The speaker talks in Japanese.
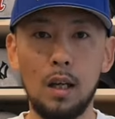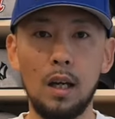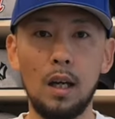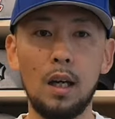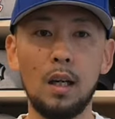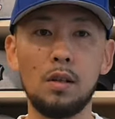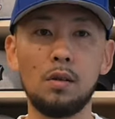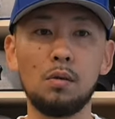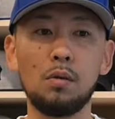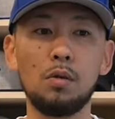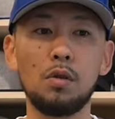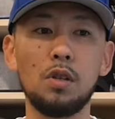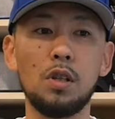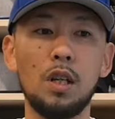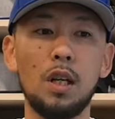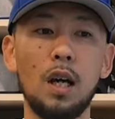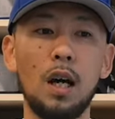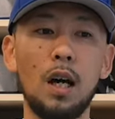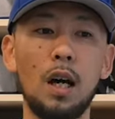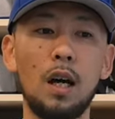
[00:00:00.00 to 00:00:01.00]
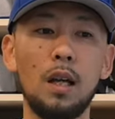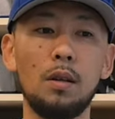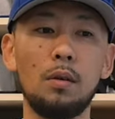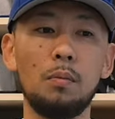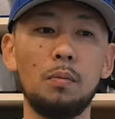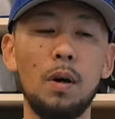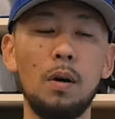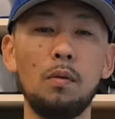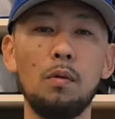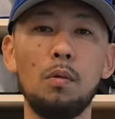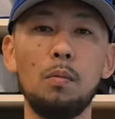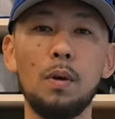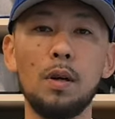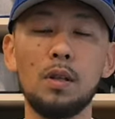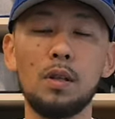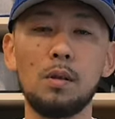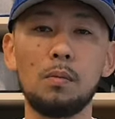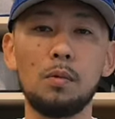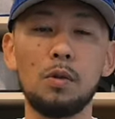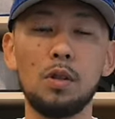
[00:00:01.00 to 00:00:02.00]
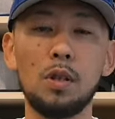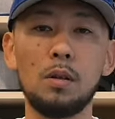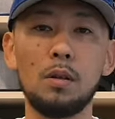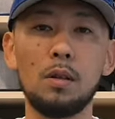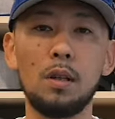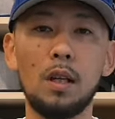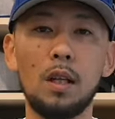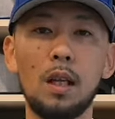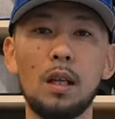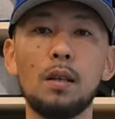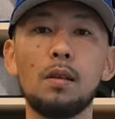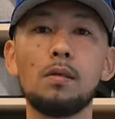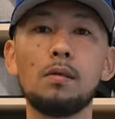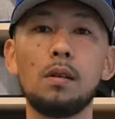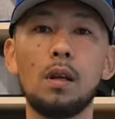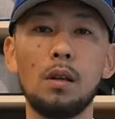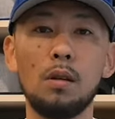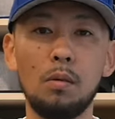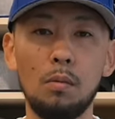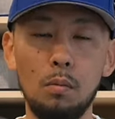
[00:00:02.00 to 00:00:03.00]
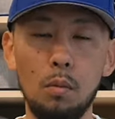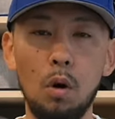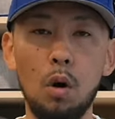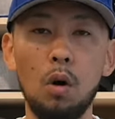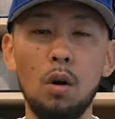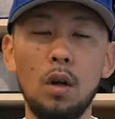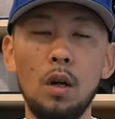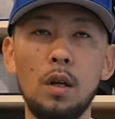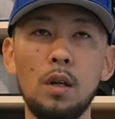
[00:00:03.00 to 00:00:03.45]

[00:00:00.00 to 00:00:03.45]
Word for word: え少しあのパフォーマンスもしてくれたんですけれども、